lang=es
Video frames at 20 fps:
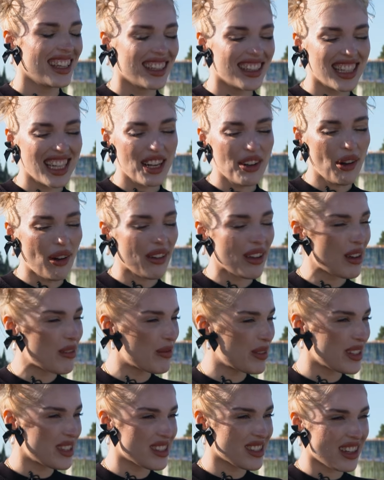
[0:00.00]
ni lo había
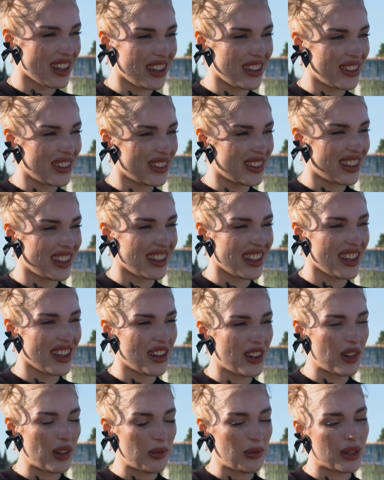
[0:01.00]
pensado, te
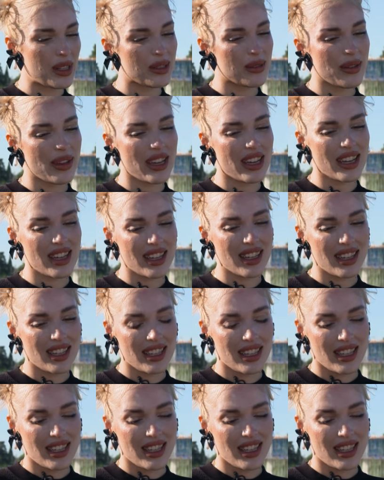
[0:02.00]
digo. Más bien